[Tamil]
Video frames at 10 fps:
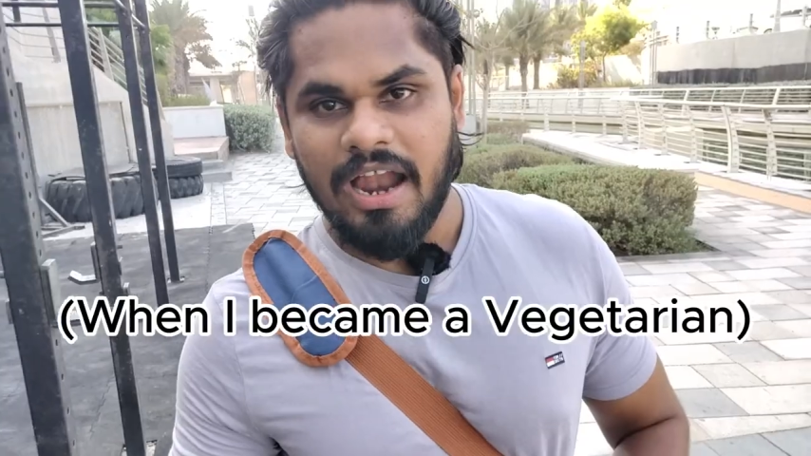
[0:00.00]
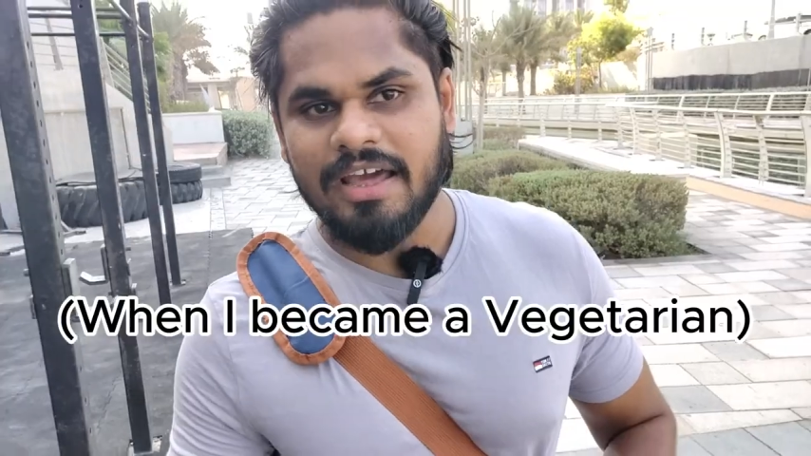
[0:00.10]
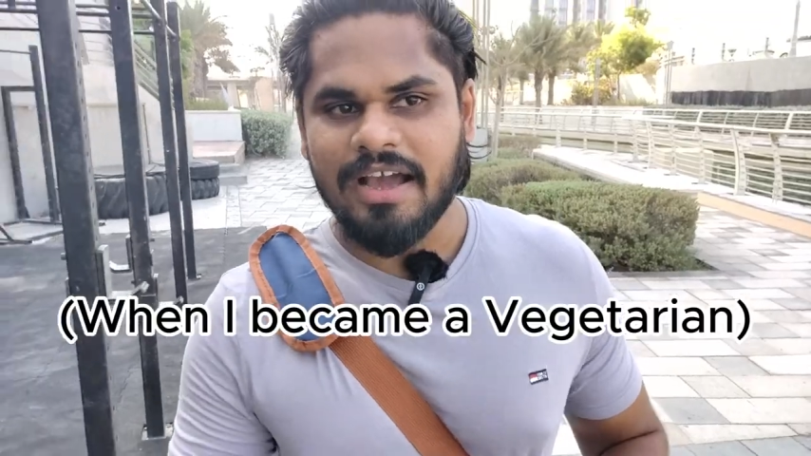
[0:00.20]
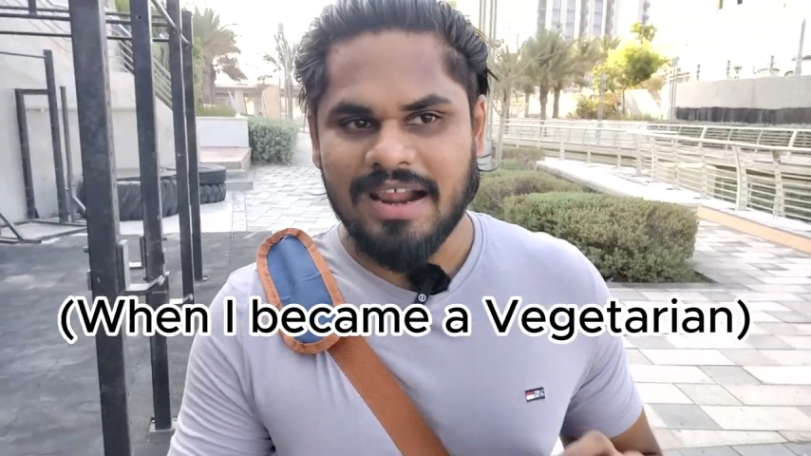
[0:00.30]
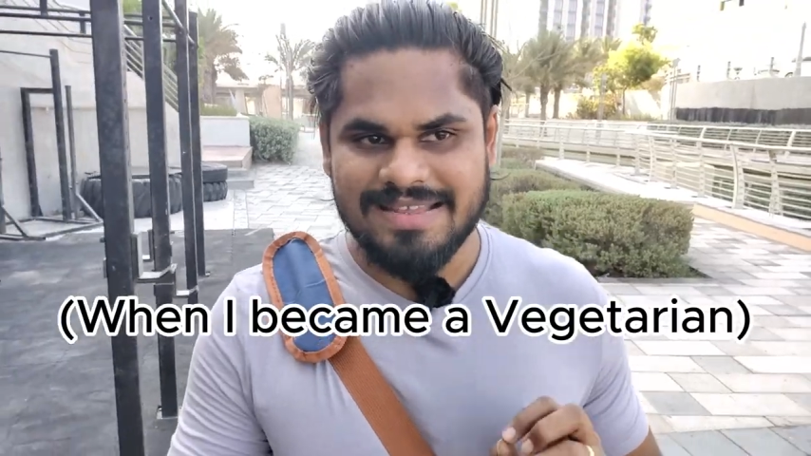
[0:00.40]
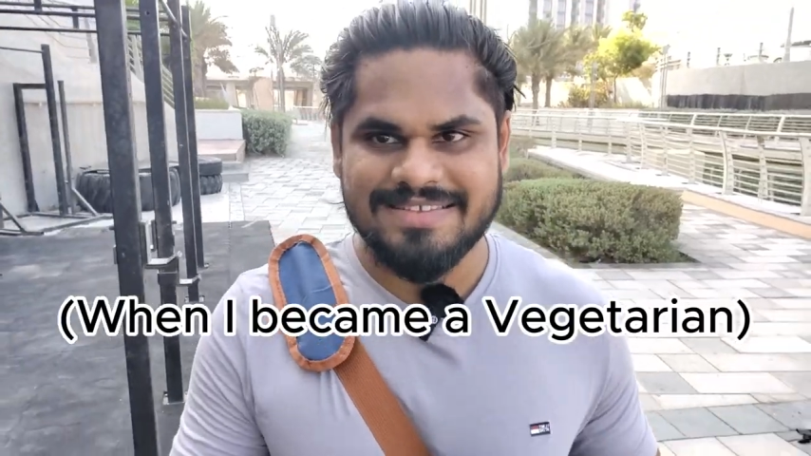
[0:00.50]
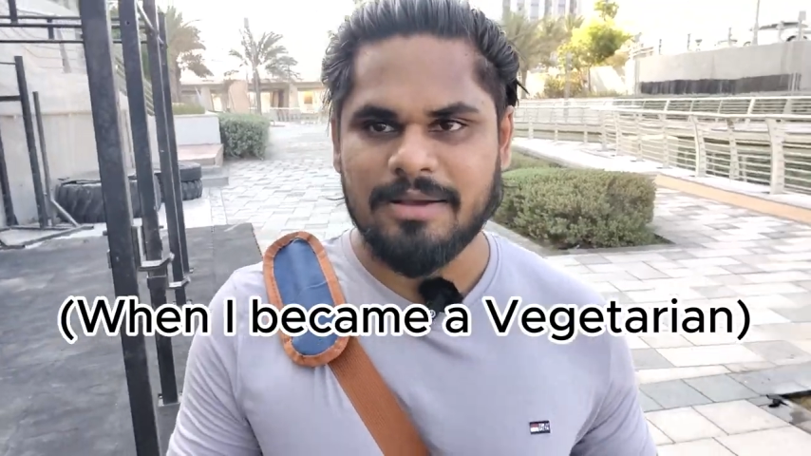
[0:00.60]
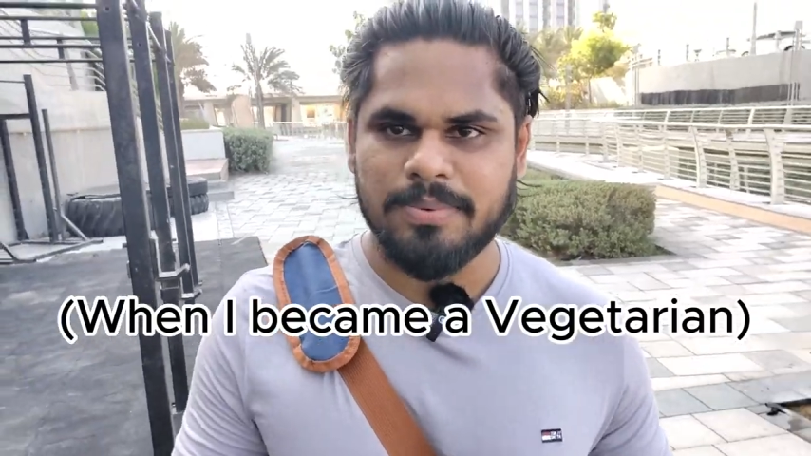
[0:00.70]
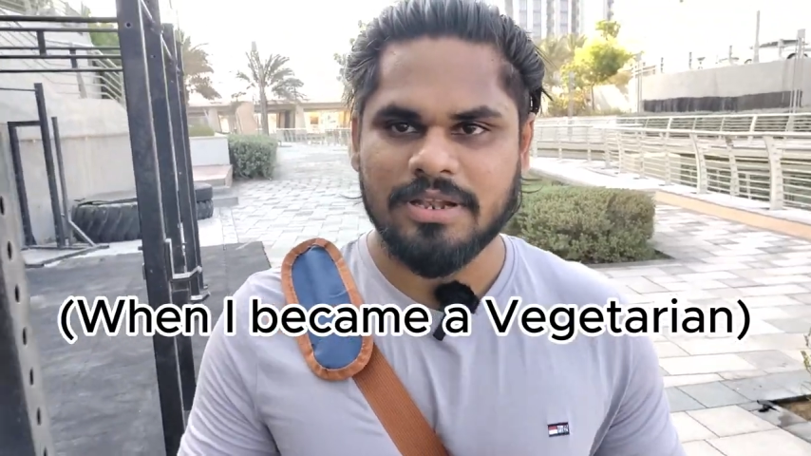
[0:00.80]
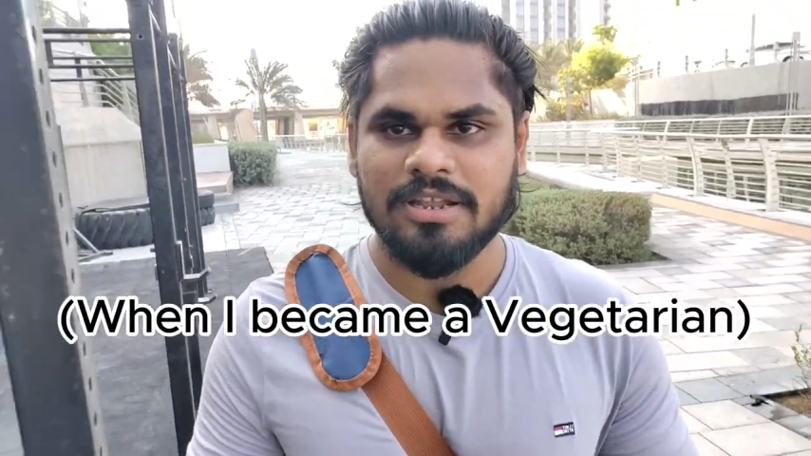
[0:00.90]
ஆனால் கறி
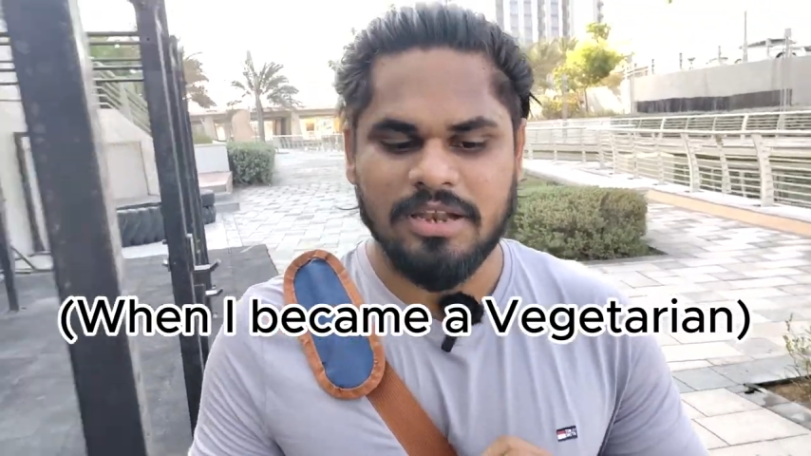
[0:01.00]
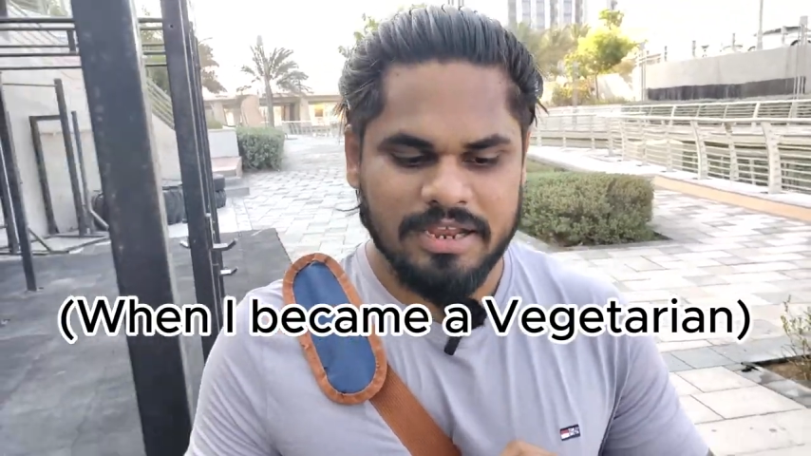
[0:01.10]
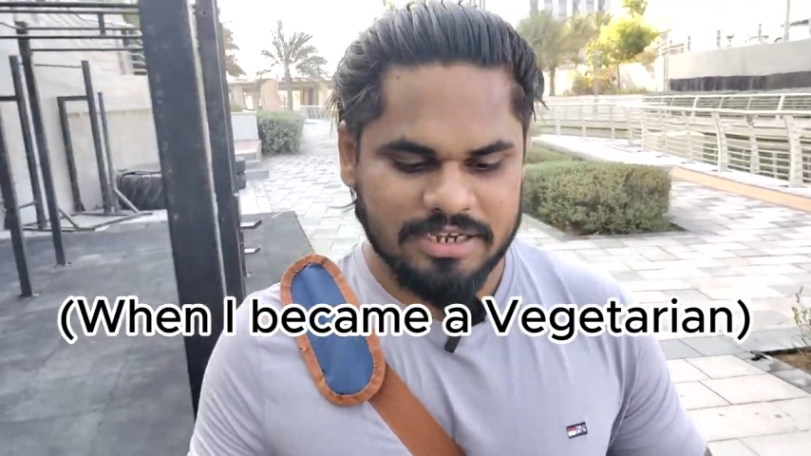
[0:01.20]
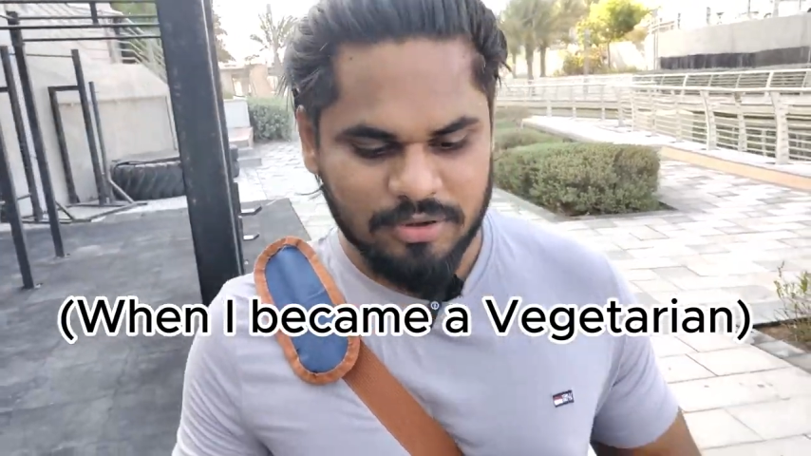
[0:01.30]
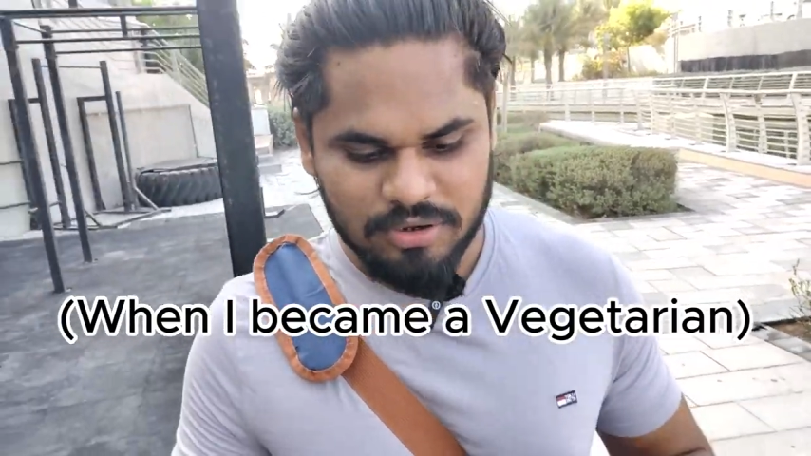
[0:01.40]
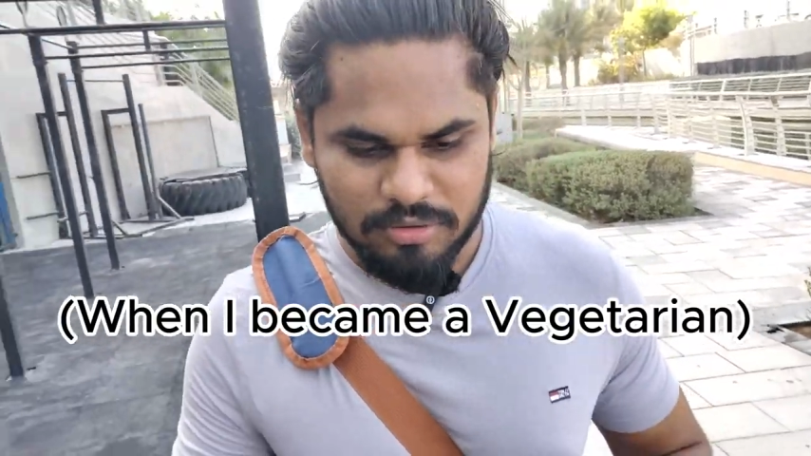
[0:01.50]
சாப்பிட்றதுல லைட்டாக